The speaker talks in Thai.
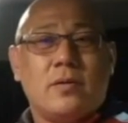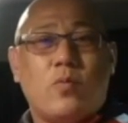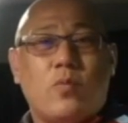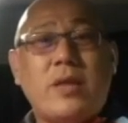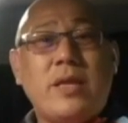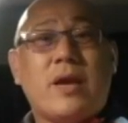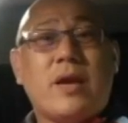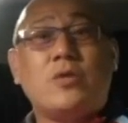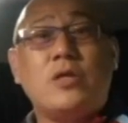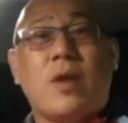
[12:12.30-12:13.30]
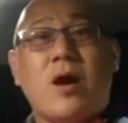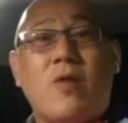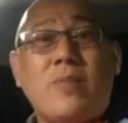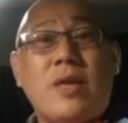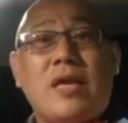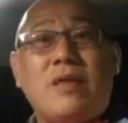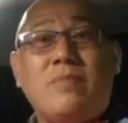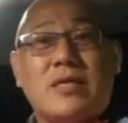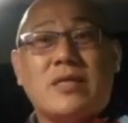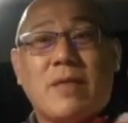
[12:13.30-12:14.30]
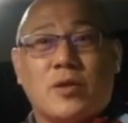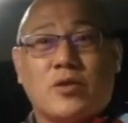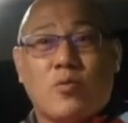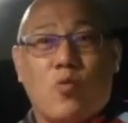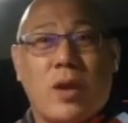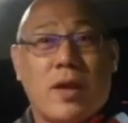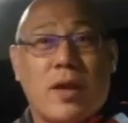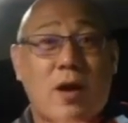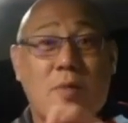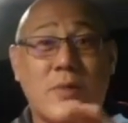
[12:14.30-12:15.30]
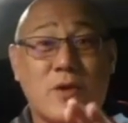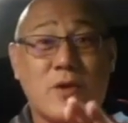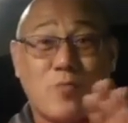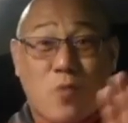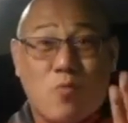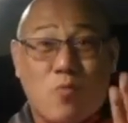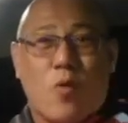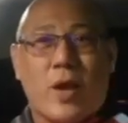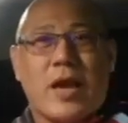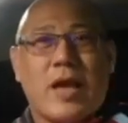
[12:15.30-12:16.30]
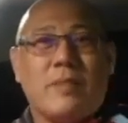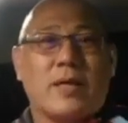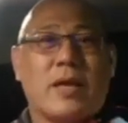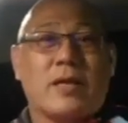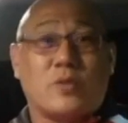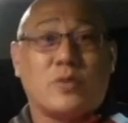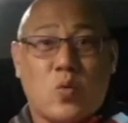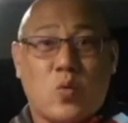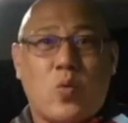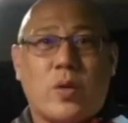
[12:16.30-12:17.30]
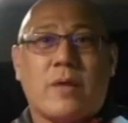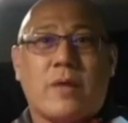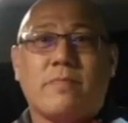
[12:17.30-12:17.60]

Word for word: วันนี้เขาถือว่าเขามีกินมีใช้พอสมควรแล้วเขาไม่ยอมก้มหัวให้ใครเหมือนกันเขาสู้นะครับ